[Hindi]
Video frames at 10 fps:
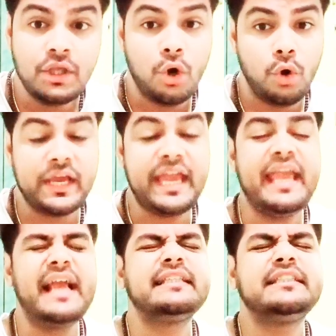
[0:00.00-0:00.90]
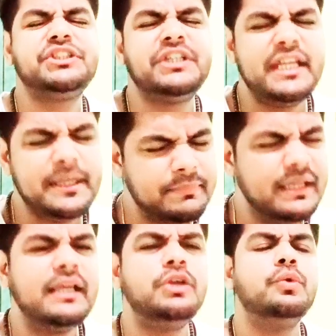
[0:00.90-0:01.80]
ओके
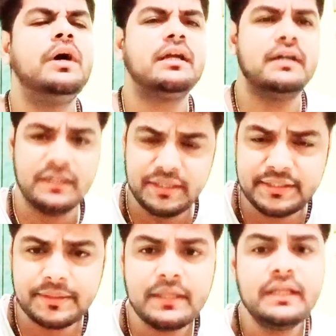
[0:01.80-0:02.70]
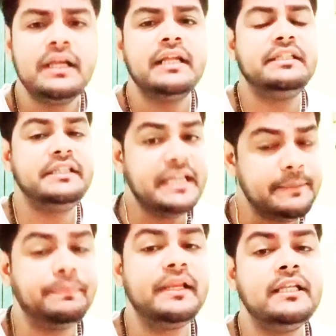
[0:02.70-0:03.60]
एक्सट्रीमली यू आर हर्ट
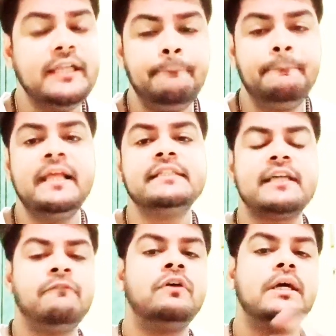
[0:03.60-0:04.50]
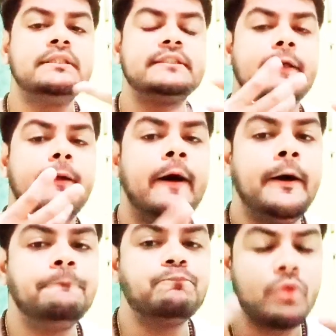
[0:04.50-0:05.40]
डीपली डीपली समवंस
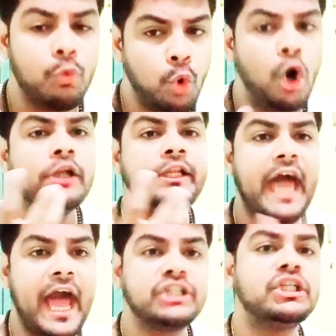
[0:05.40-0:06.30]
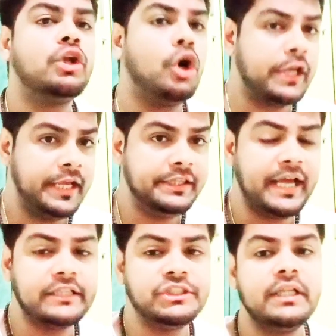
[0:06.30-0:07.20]
वर्ड एक्शन और
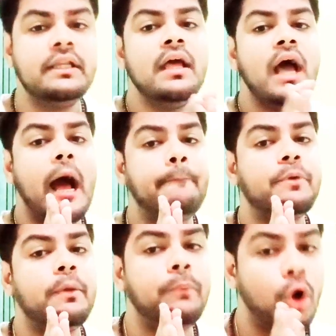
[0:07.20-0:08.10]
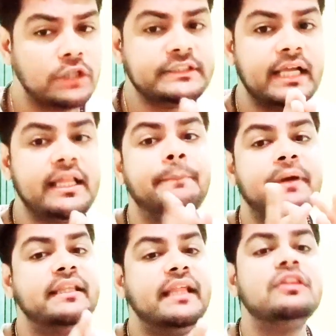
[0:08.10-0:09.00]
इंटेंशन आपको बहुत ज़्यादा
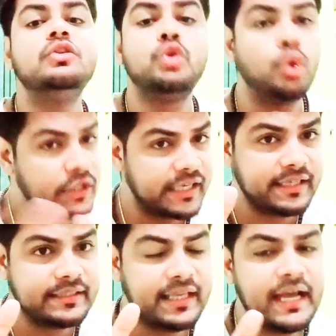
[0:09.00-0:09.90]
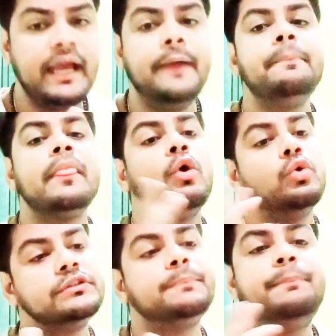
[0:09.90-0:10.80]
आपका दिल तोड़ के रख दिया है
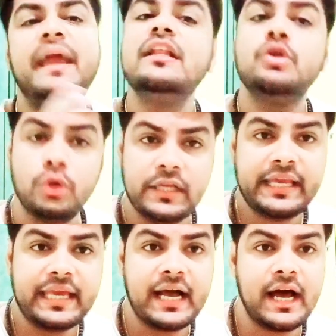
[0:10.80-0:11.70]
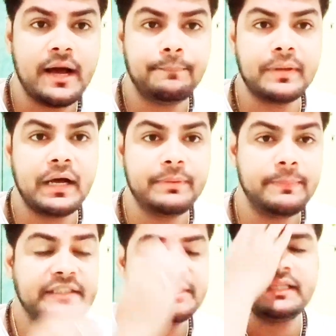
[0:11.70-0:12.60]
उस पेन को लेके आप अभी
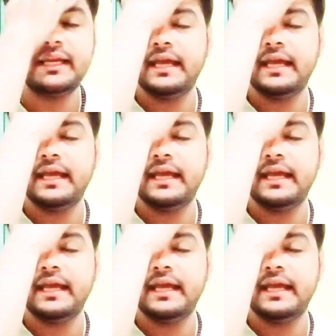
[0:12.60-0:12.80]
भी चल रहे